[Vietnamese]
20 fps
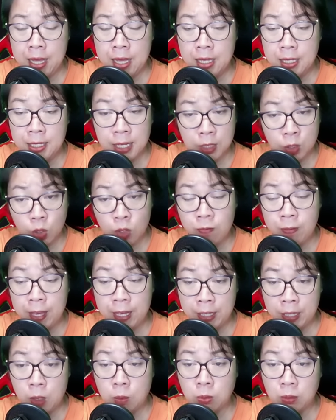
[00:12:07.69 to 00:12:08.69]
Chờ tôi về
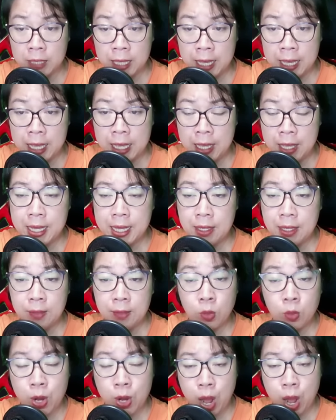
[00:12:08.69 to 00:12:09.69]
công ty,
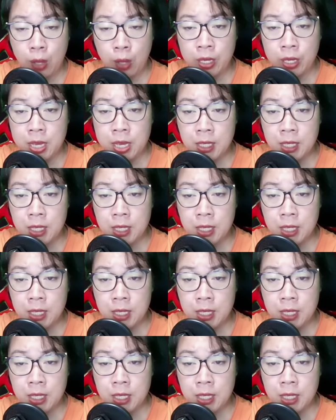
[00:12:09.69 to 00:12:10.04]
Tôi nói